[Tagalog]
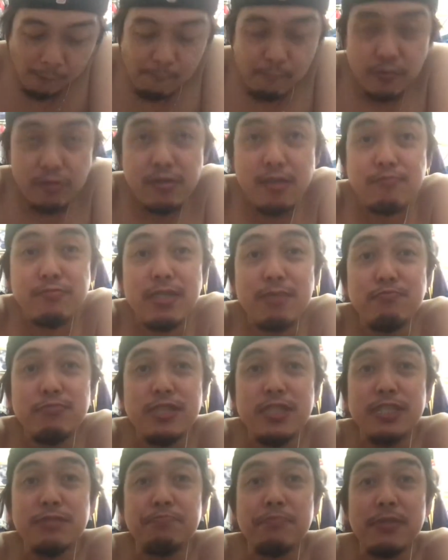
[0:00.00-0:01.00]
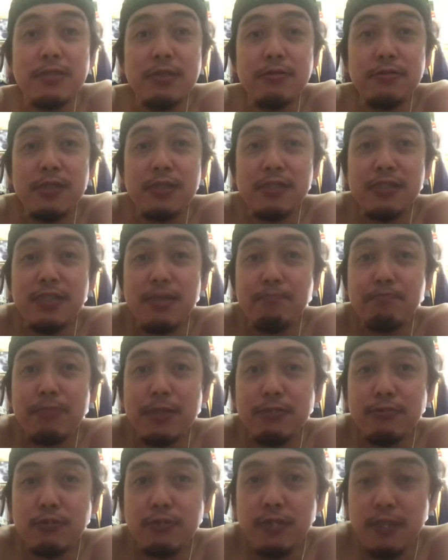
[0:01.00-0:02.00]
ang nabilis pa lang yung
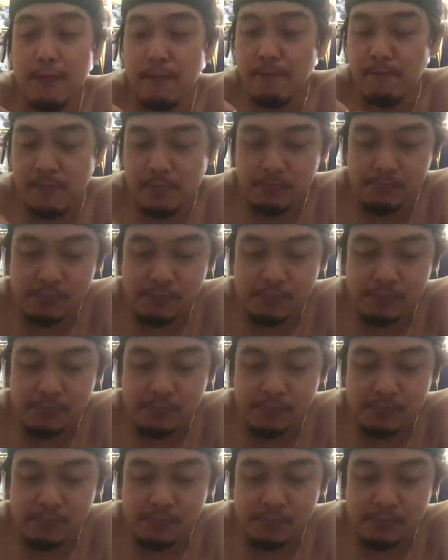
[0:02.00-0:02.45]
kinaban ko yun.